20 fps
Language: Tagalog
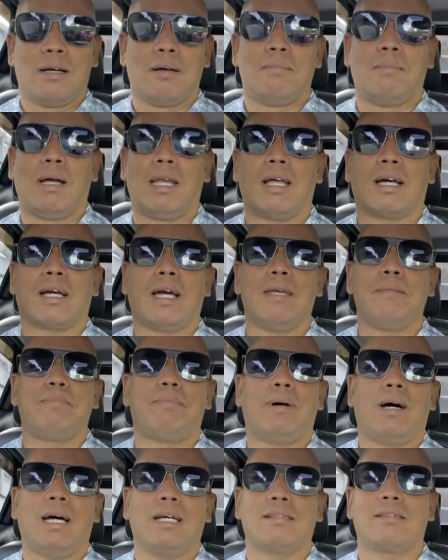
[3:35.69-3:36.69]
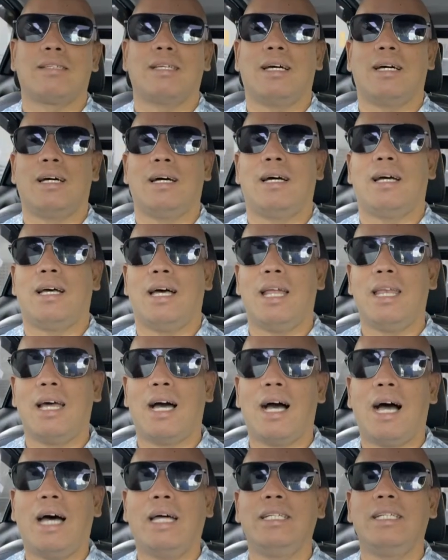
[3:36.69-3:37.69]
Malagay pa sa
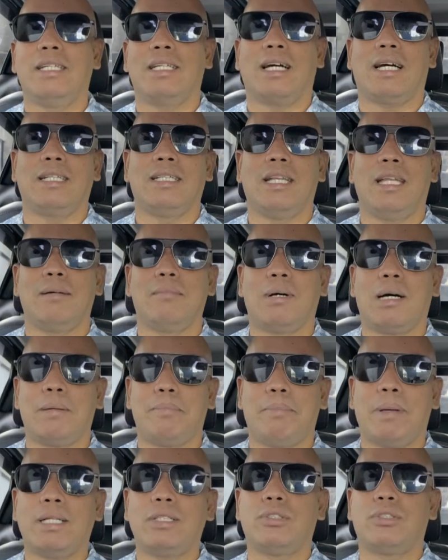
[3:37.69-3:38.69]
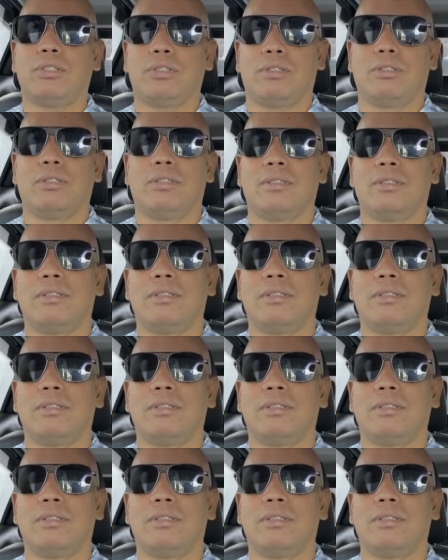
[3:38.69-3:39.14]
alanganin ang kanilang mga pension